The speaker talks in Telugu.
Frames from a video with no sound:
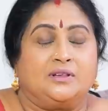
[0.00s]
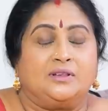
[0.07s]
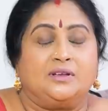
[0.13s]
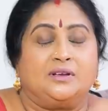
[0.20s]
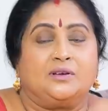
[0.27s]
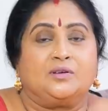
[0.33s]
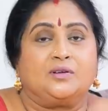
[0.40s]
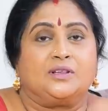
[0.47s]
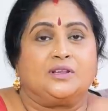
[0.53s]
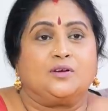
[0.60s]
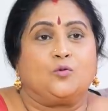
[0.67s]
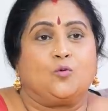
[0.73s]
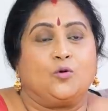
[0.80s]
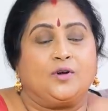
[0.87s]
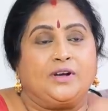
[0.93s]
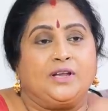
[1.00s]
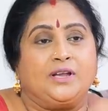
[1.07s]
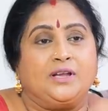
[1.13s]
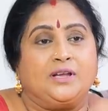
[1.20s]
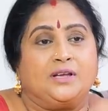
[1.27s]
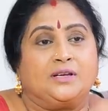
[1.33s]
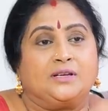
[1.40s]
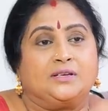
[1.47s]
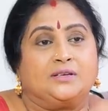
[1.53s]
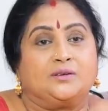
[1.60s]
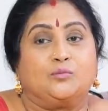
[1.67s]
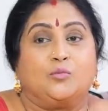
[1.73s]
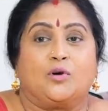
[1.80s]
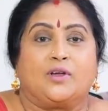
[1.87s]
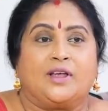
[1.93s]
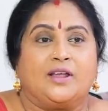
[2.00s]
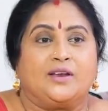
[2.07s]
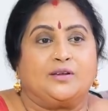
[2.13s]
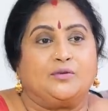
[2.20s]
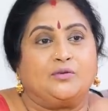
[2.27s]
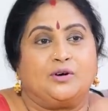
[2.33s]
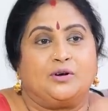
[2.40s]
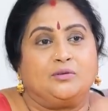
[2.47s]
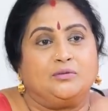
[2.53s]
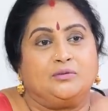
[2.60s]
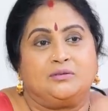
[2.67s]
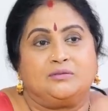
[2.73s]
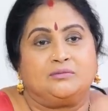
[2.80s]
దీంట్లో అయితే కొట్టి పొరా అనేవాళ్ళు